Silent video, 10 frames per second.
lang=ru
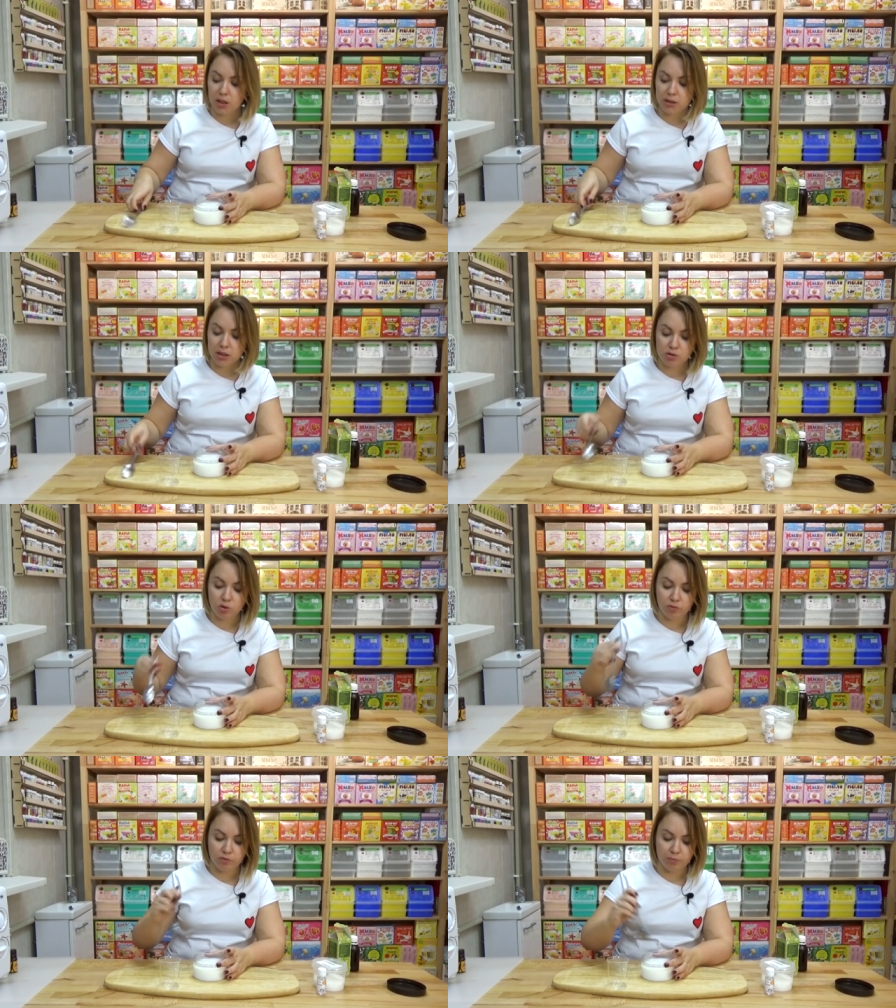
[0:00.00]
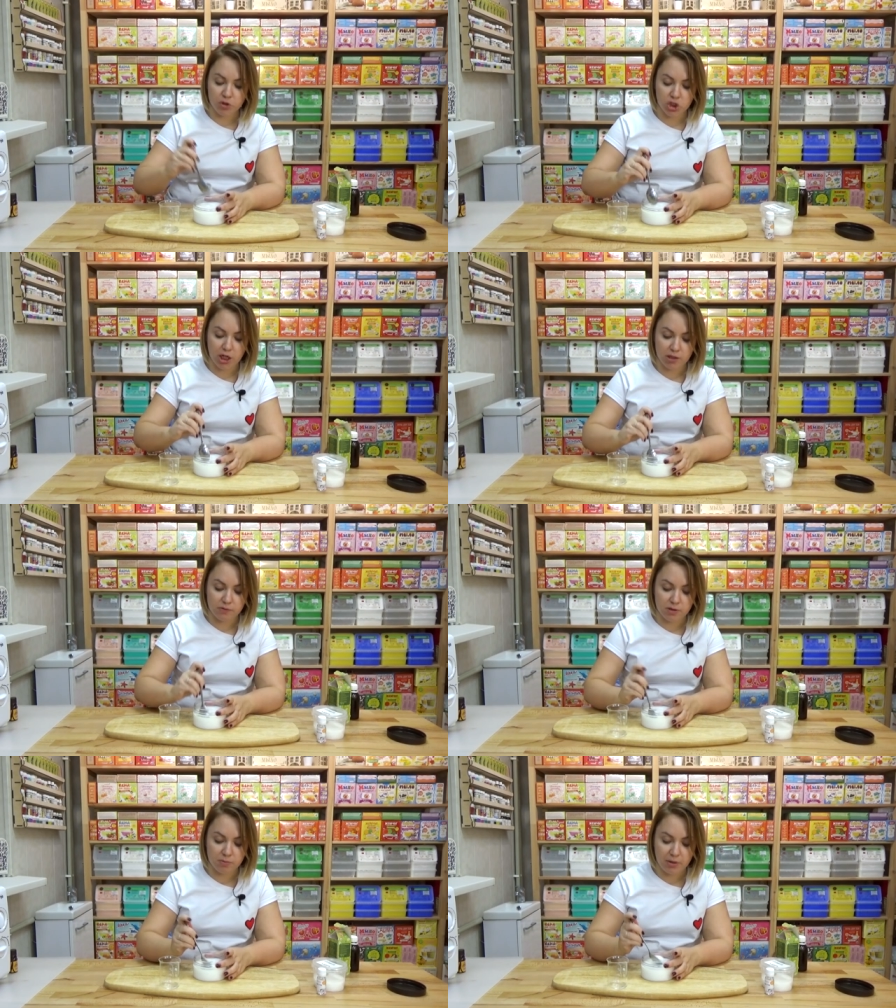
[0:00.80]
эта основа
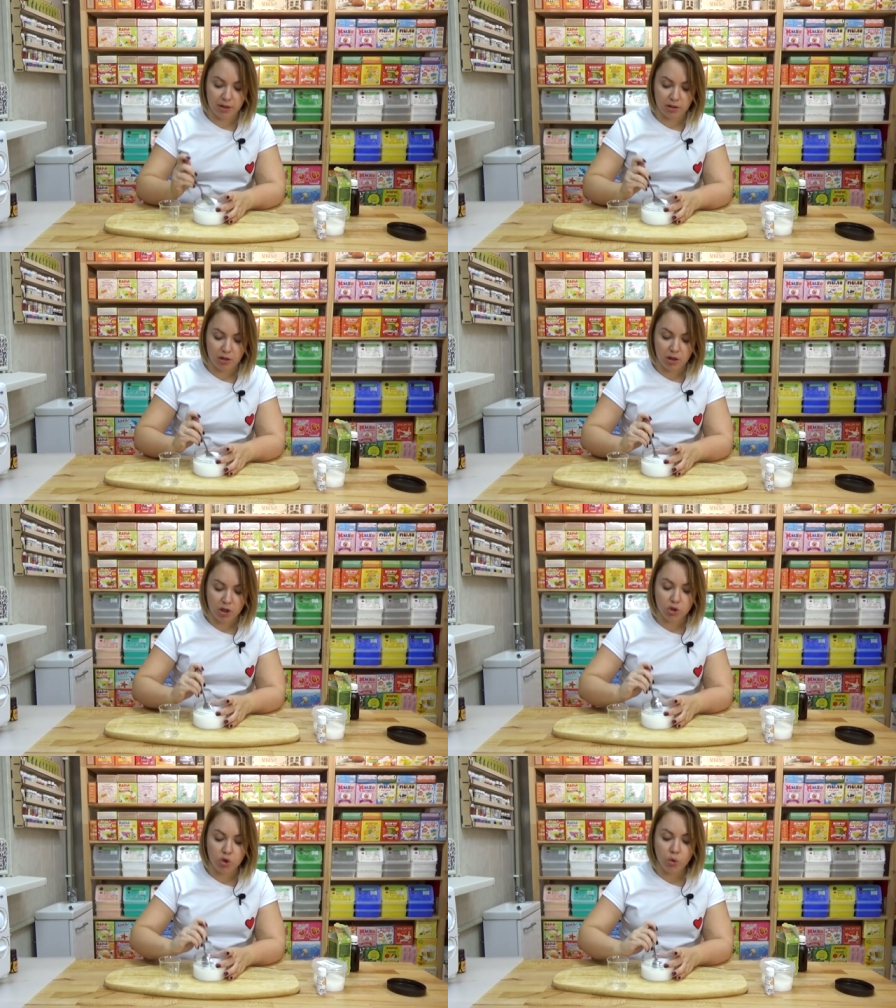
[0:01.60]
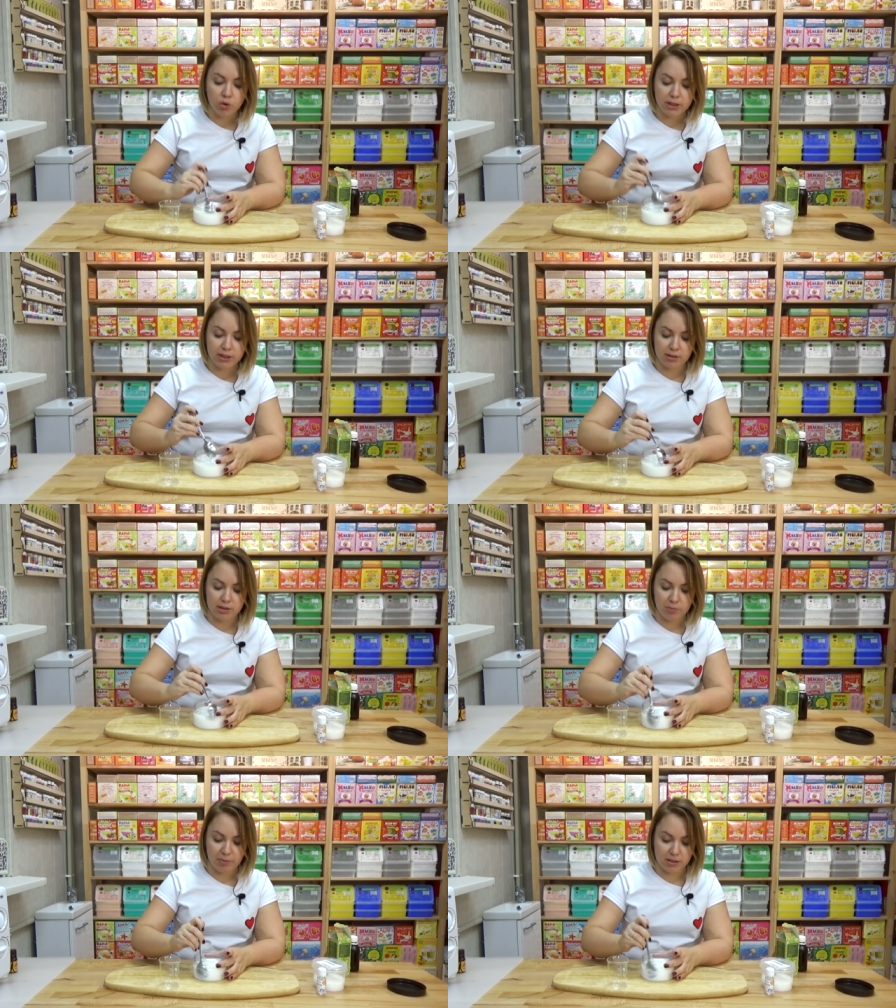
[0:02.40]
вмещает в себя до
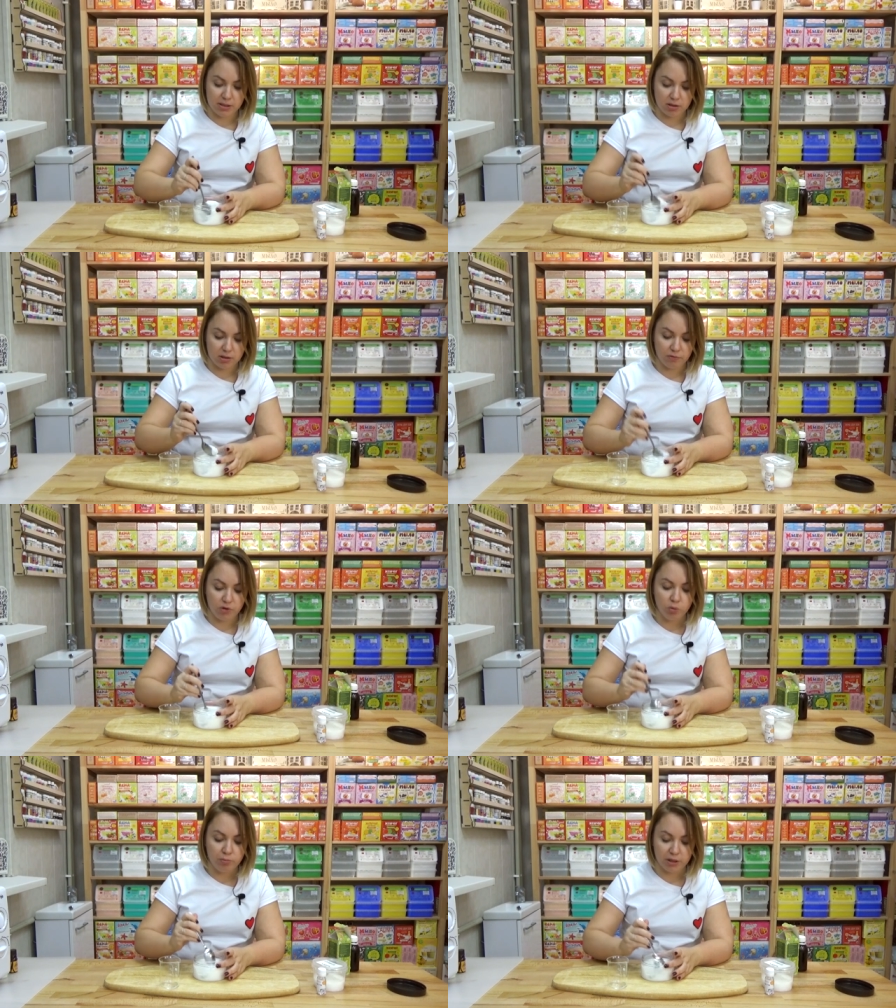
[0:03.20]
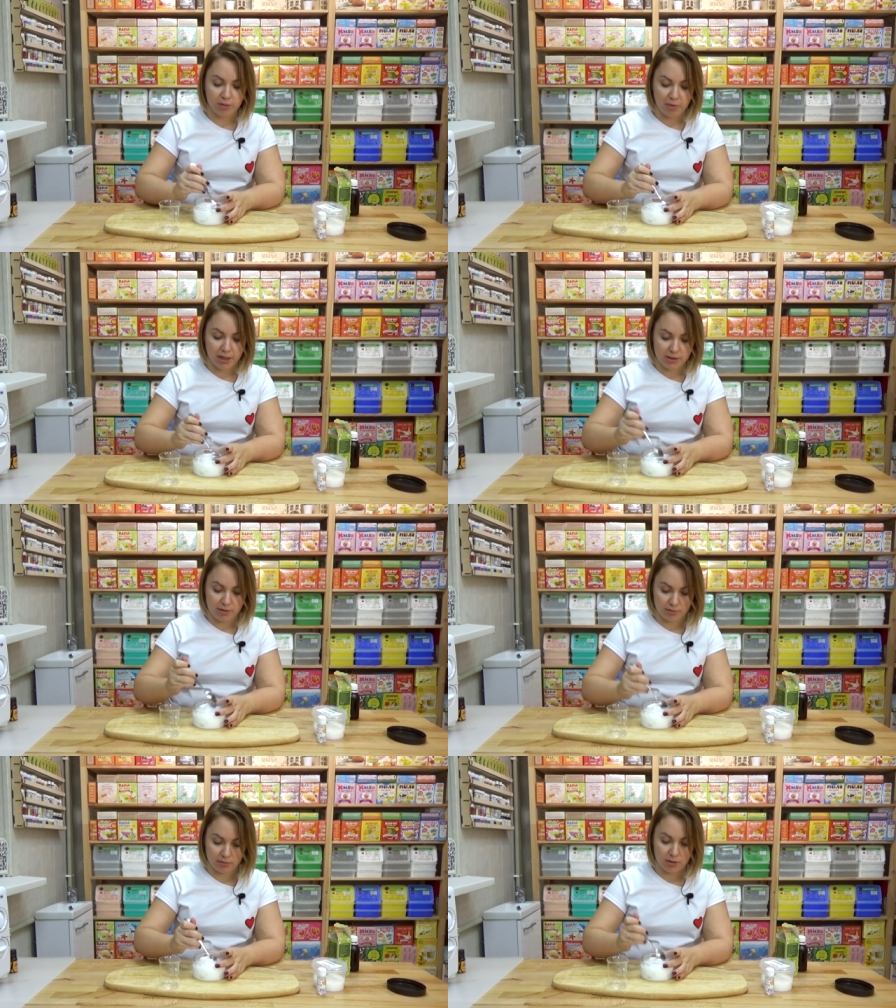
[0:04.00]
30% любых
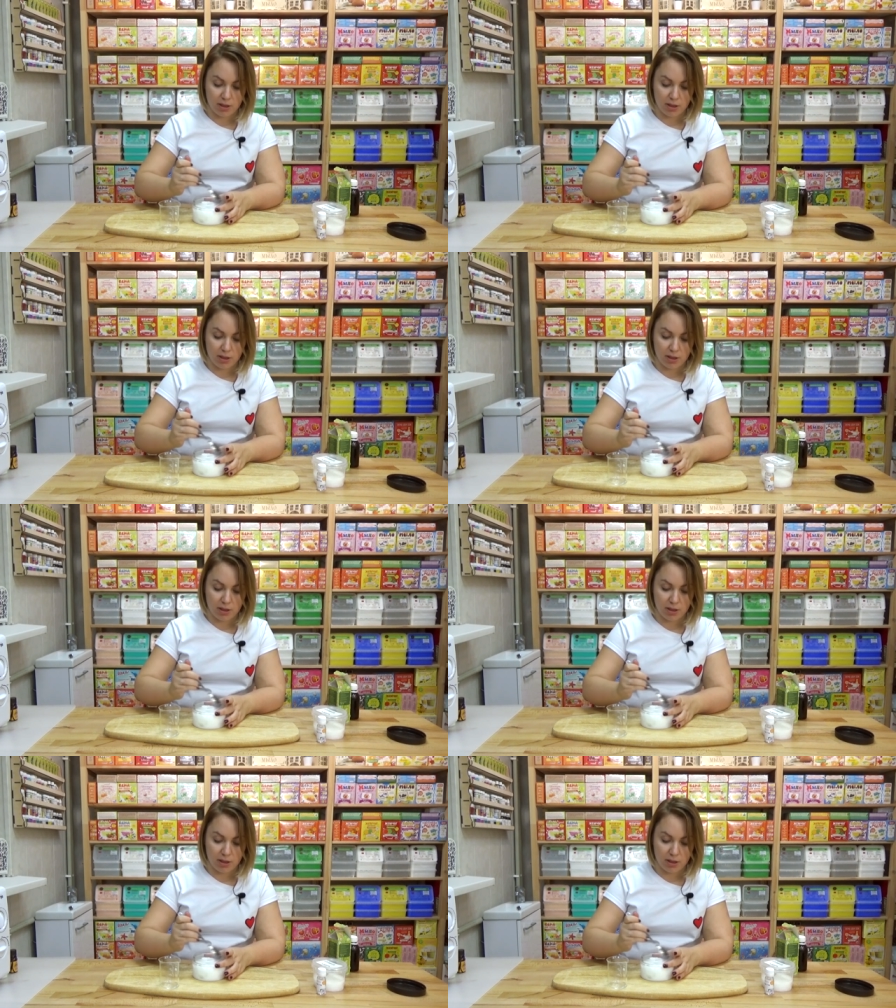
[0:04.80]
масел